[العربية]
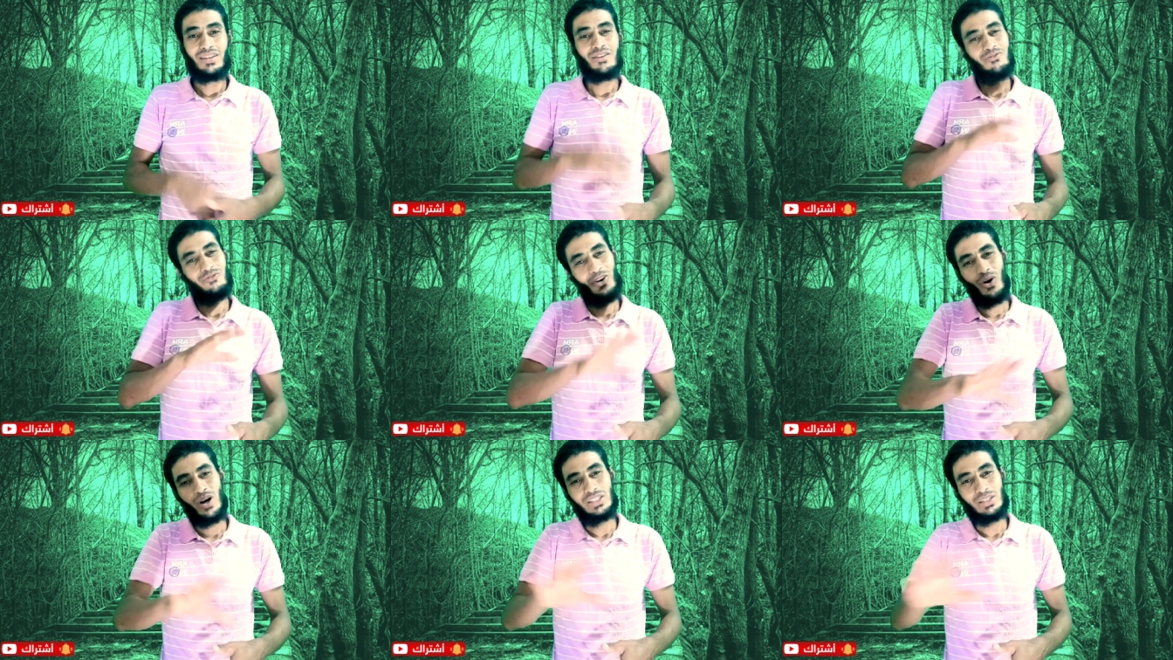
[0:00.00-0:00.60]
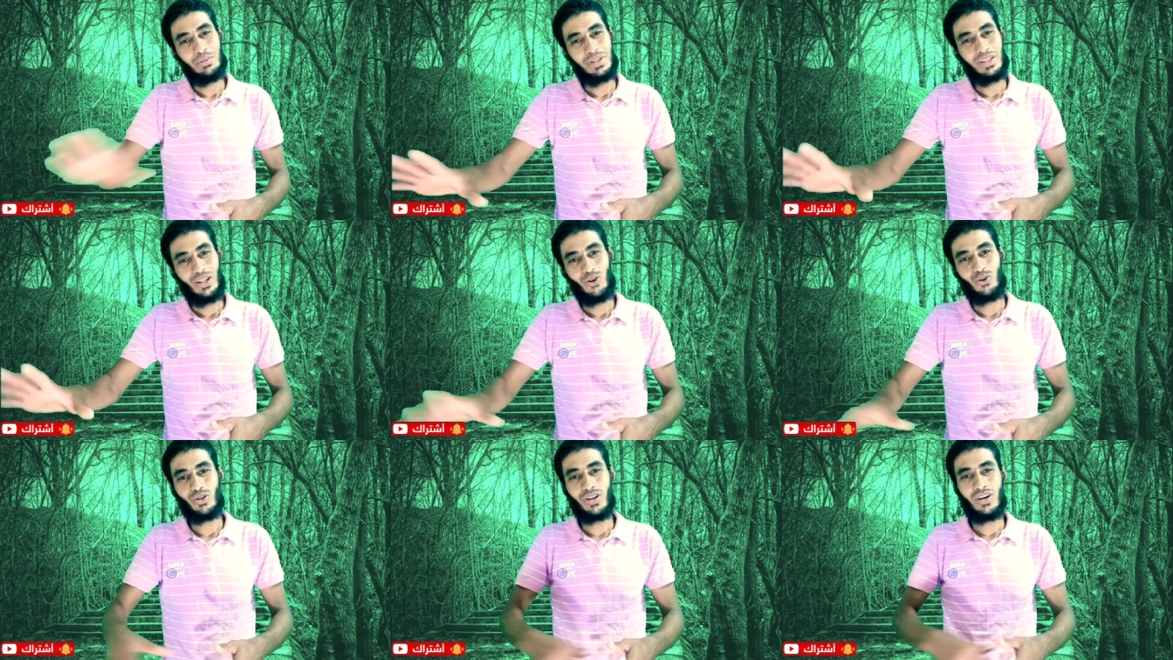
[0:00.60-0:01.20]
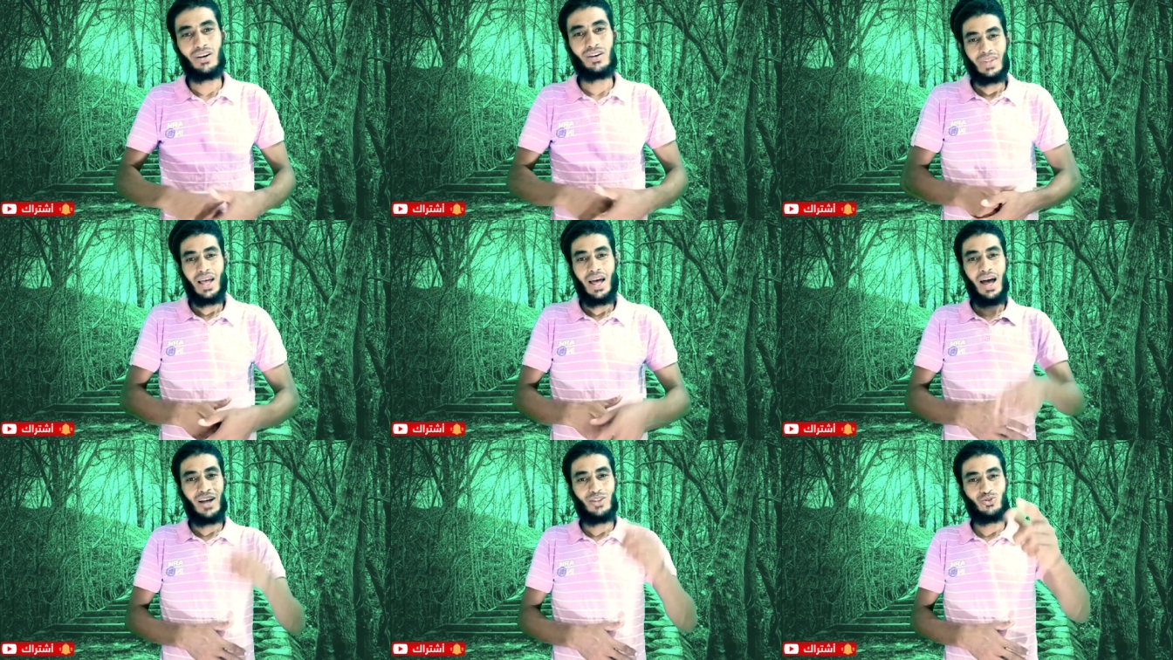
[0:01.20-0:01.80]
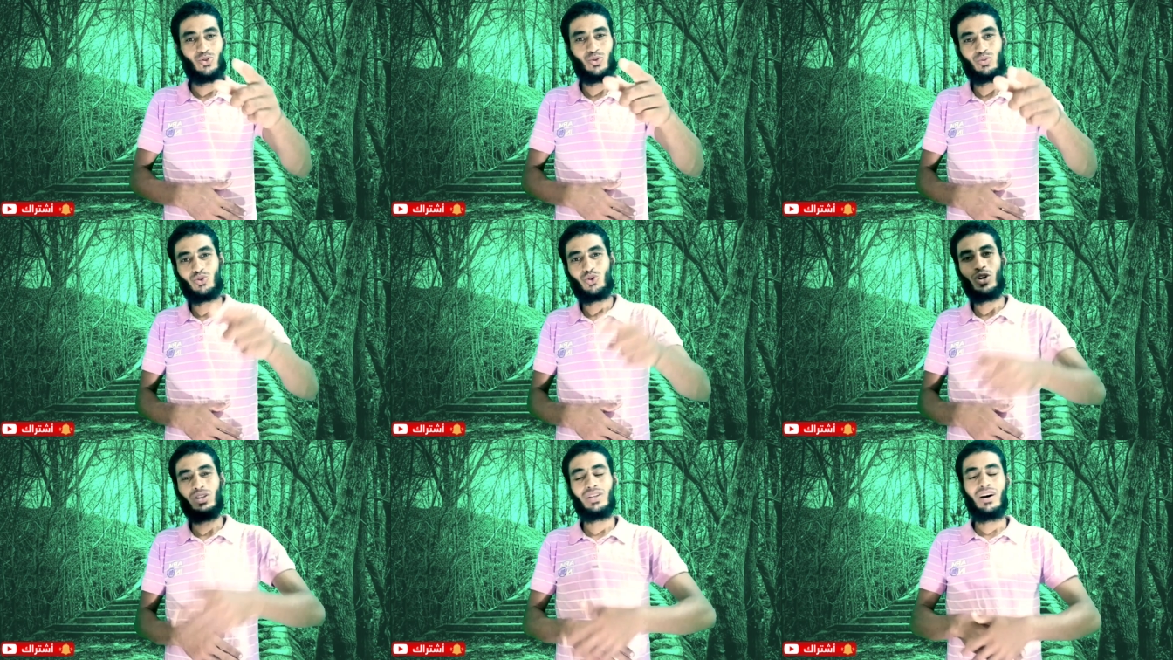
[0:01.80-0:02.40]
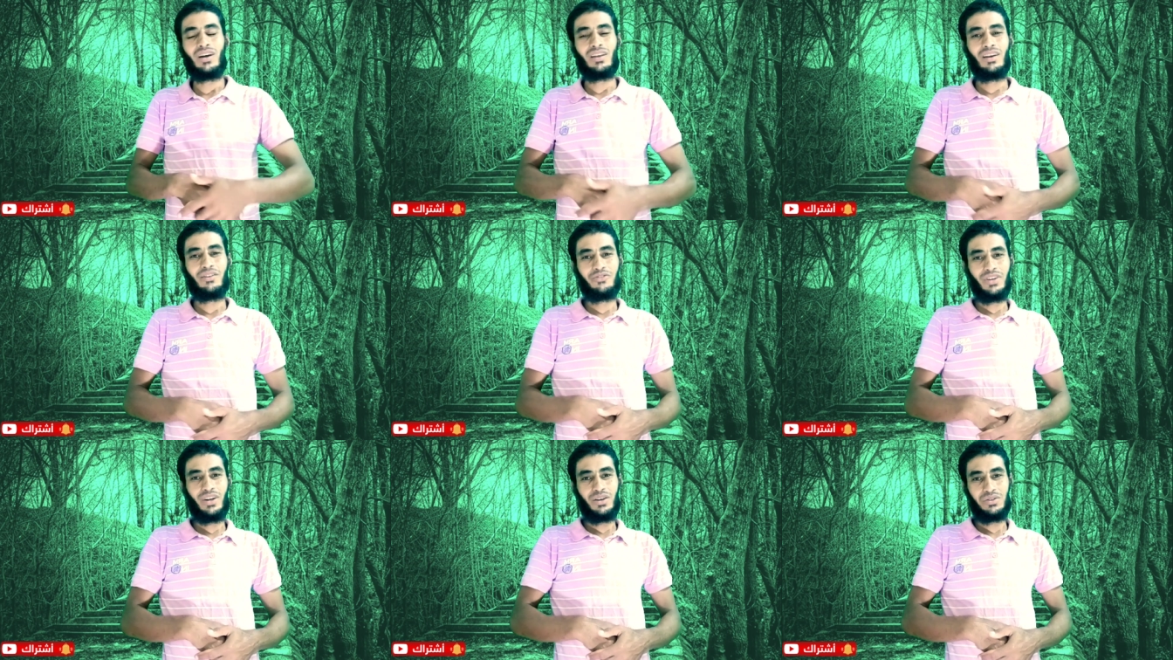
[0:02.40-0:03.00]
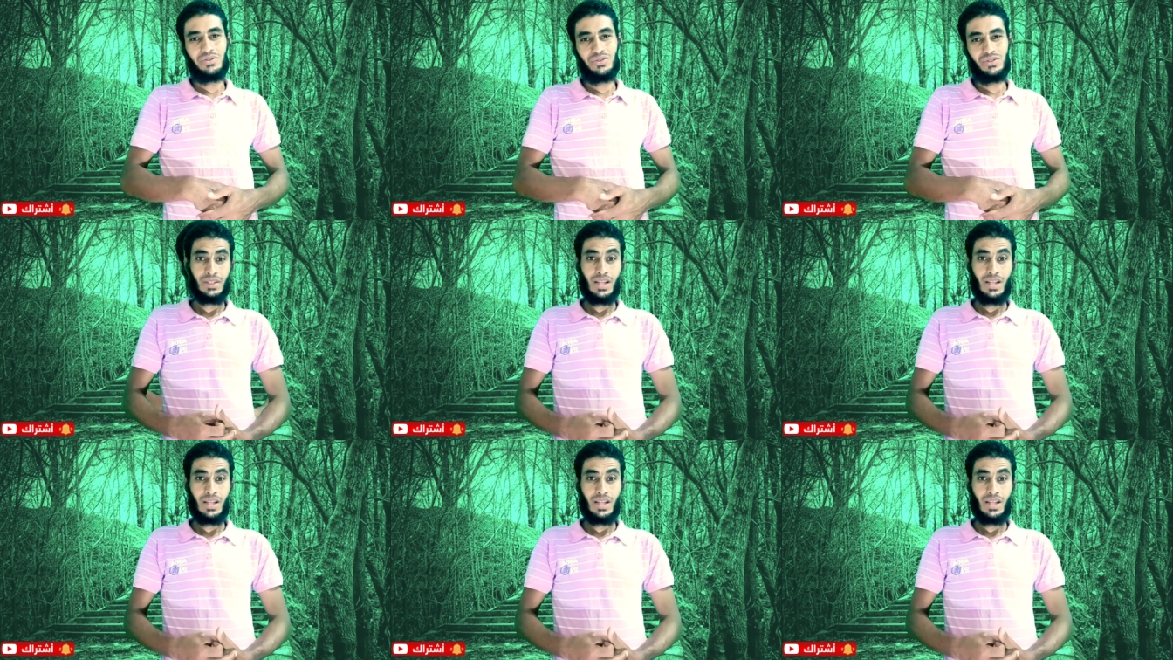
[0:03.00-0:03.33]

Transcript: فوجبت له النار أنتم شهداء الله في الأرض